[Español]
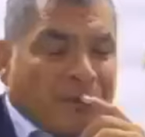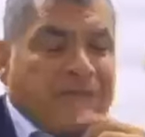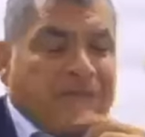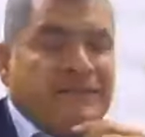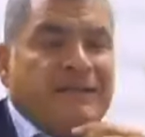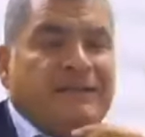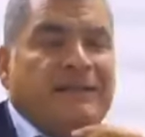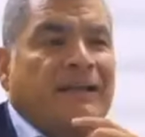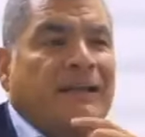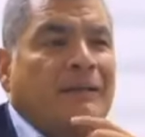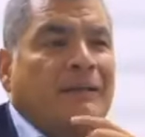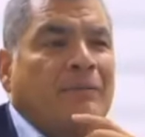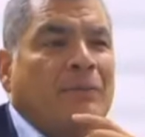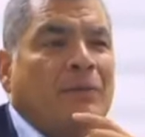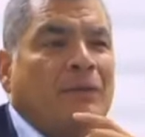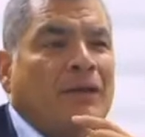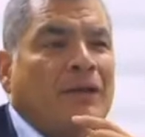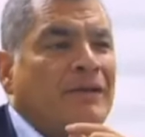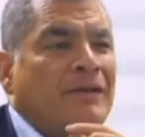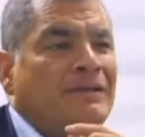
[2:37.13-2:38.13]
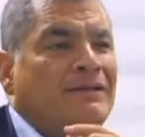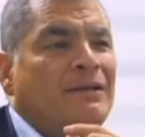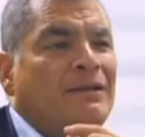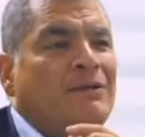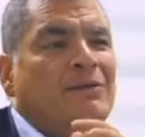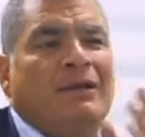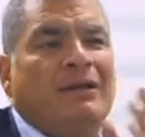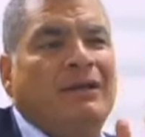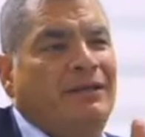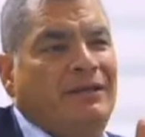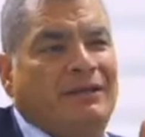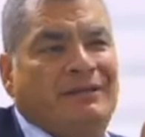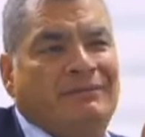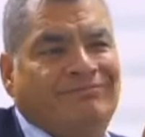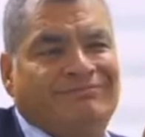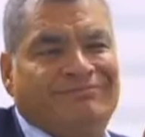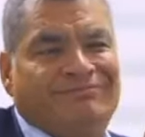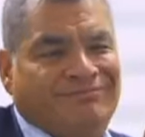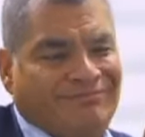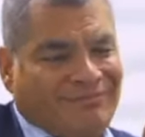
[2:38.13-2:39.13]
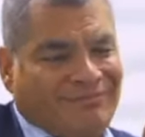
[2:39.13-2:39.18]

El presidente de la República debe ser un líder,